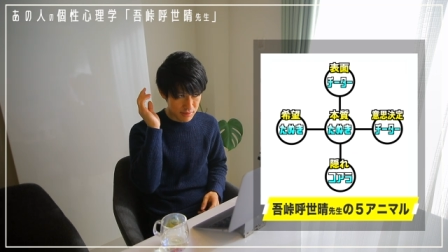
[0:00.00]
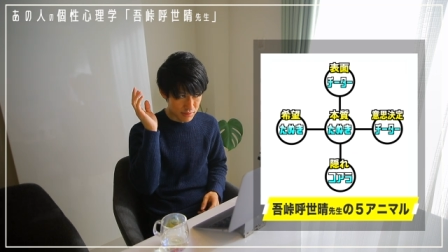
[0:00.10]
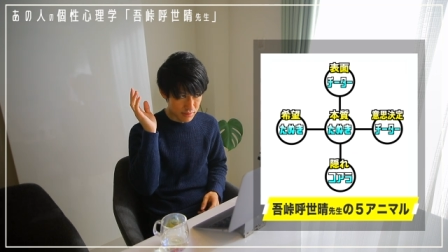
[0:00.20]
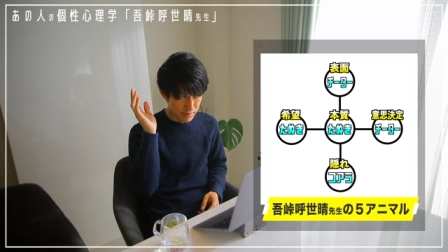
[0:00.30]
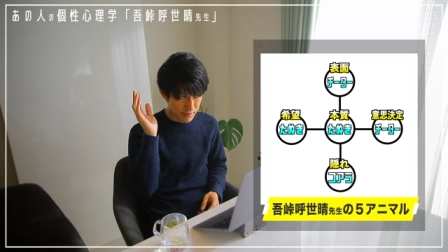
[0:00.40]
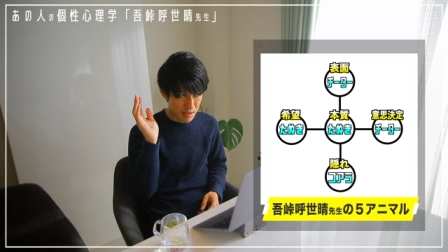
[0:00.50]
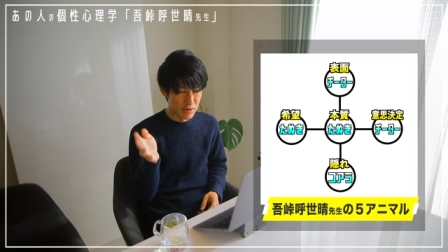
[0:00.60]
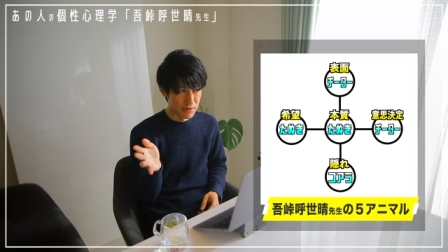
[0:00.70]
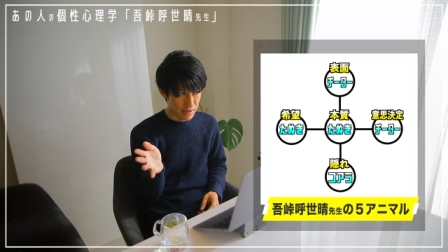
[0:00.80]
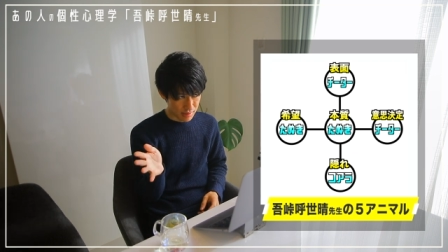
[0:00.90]
その、
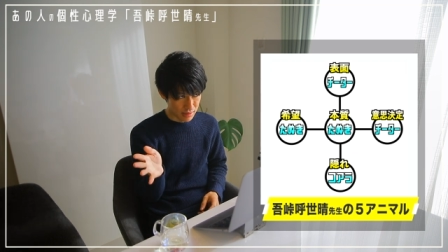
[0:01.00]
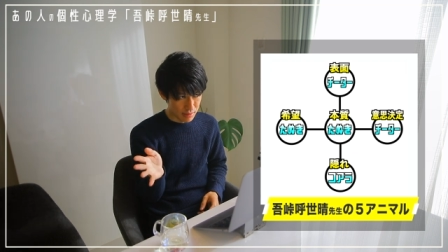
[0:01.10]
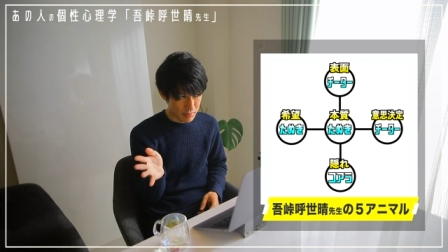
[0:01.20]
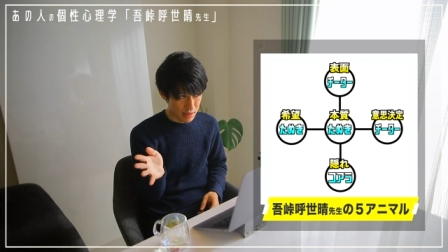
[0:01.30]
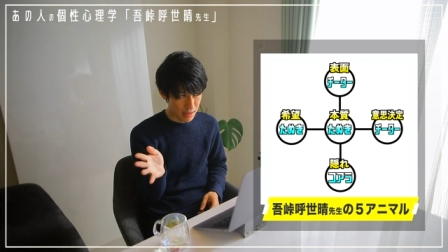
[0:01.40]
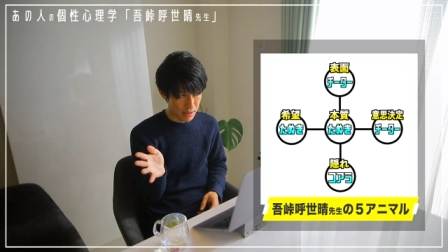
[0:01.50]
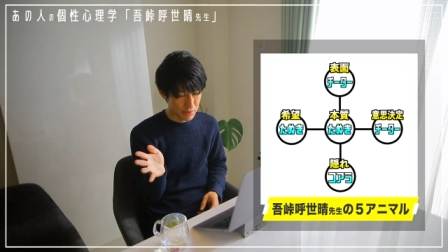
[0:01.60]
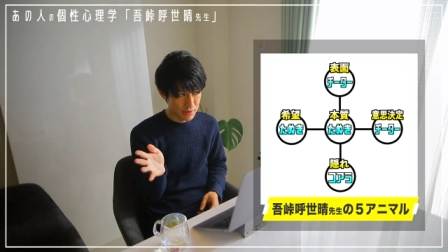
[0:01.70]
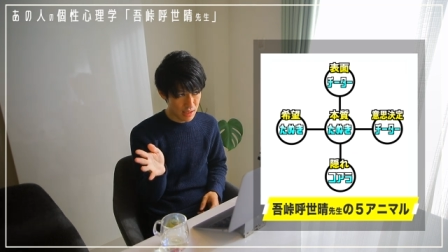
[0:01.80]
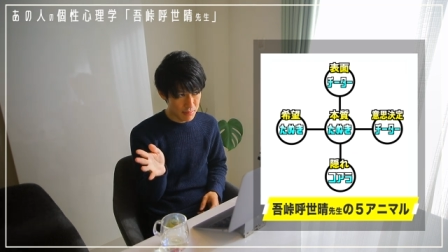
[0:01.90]
デビューしていく漫画家
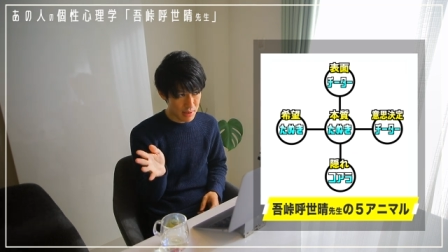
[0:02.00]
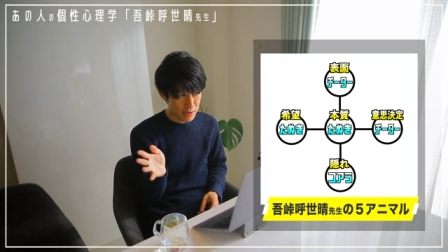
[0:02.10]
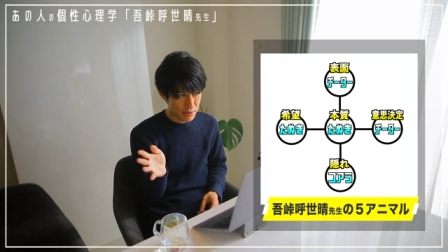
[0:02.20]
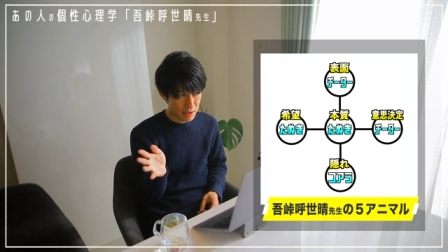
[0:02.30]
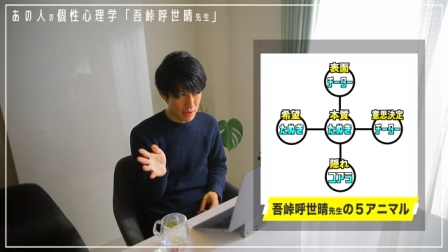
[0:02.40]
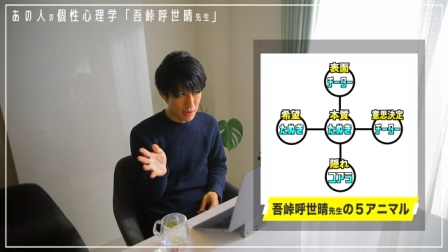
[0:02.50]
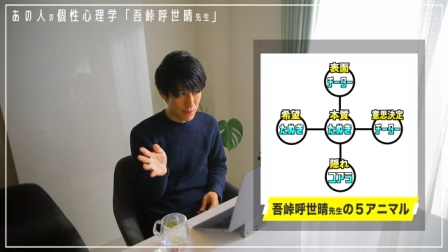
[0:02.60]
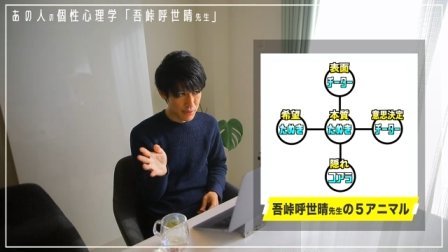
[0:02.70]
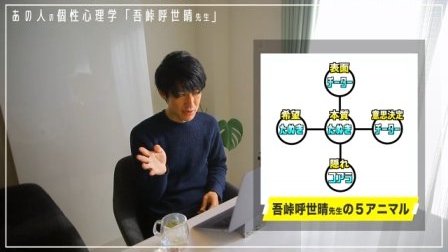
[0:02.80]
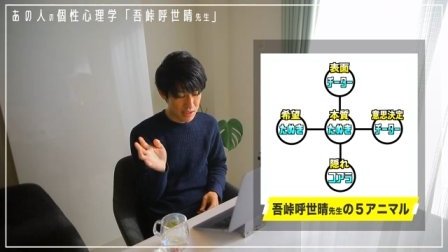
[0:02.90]
として、世に
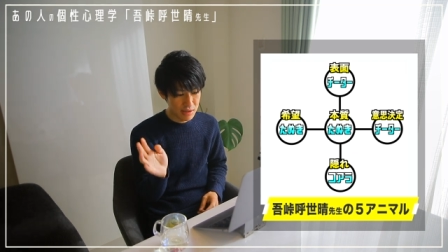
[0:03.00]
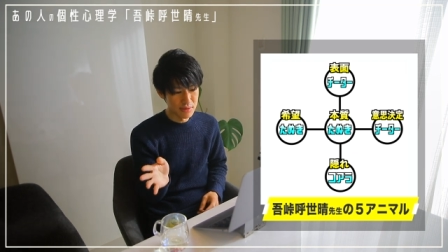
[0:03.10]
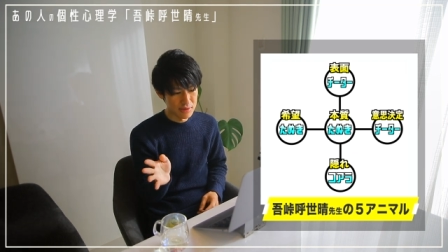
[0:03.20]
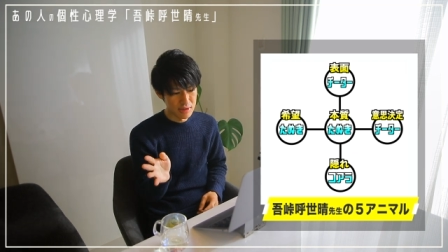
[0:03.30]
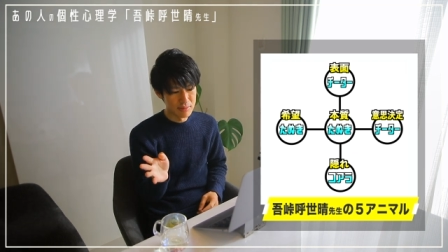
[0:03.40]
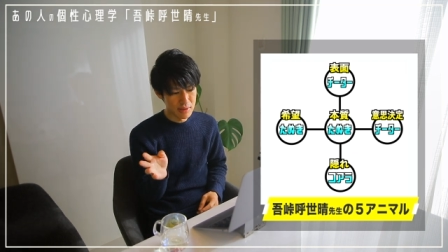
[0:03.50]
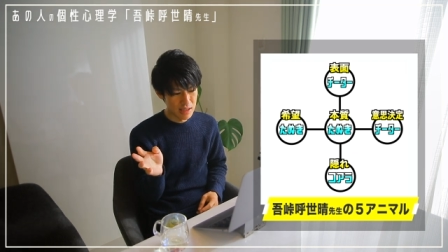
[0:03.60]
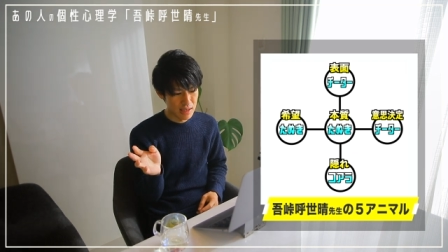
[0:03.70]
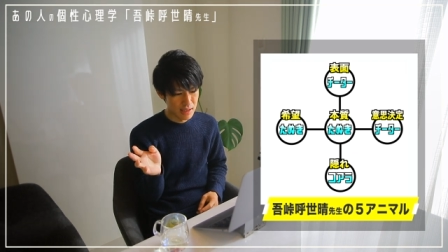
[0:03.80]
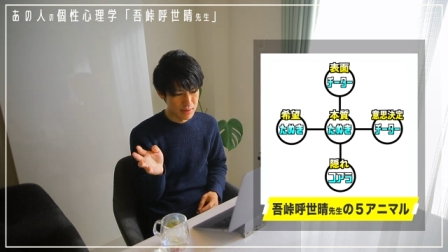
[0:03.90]
多く出てくっていうま
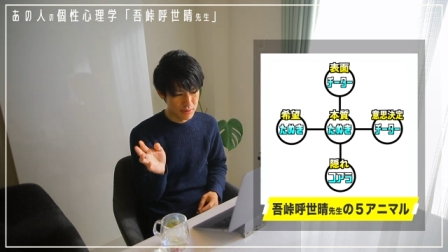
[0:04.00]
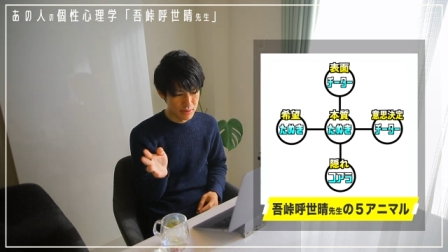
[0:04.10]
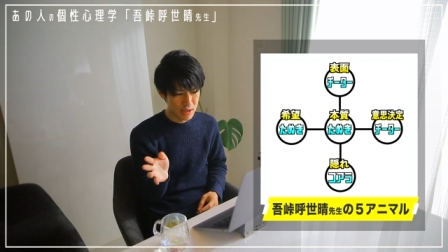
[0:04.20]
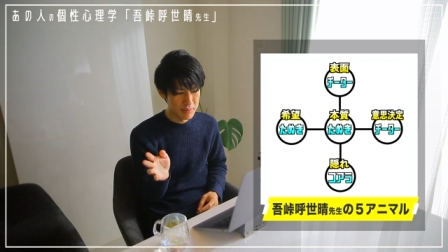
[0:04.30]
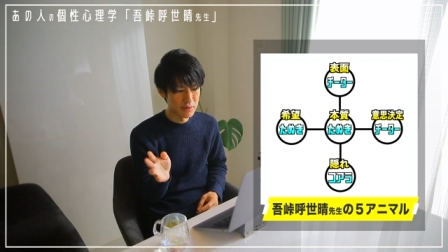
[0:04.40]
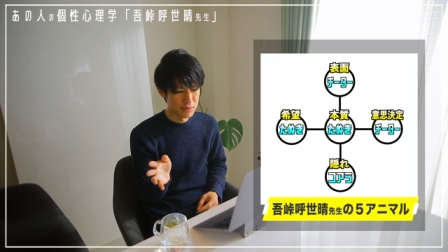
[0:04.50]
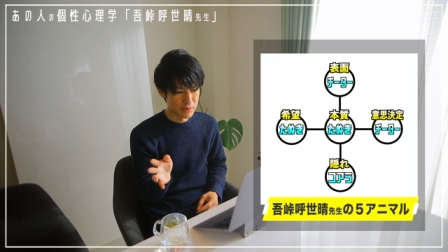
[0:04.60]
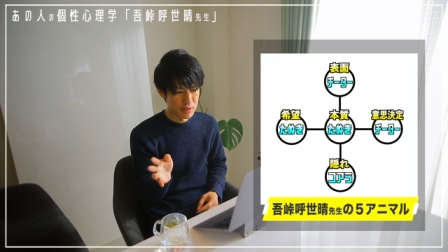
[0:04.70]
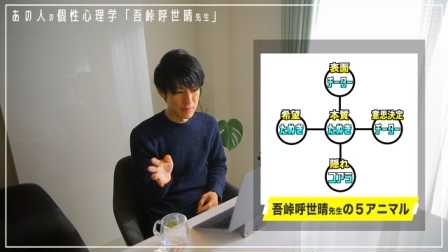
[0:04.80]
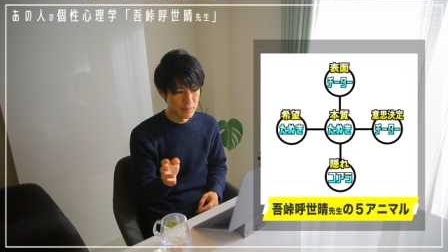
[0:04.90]
での
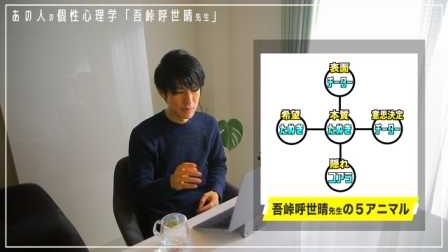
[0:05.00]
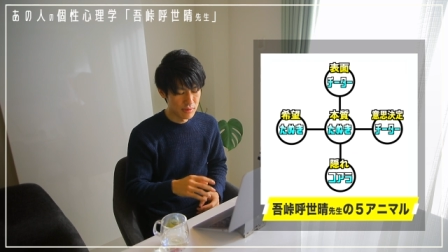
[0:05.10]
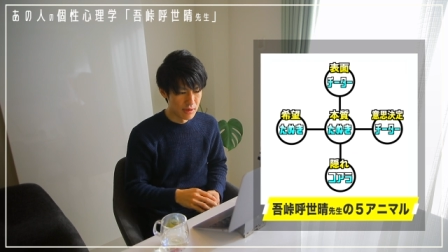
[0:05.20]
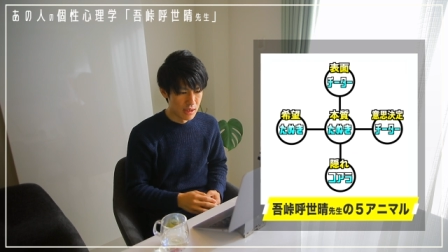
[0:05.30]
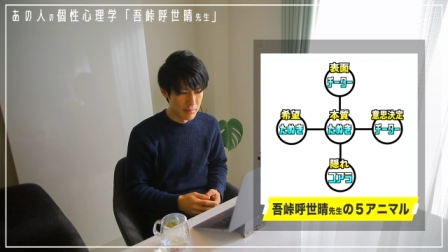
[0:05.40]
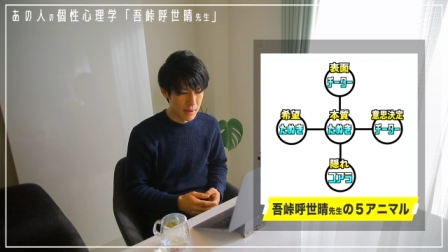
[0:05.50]
エピソードってものも、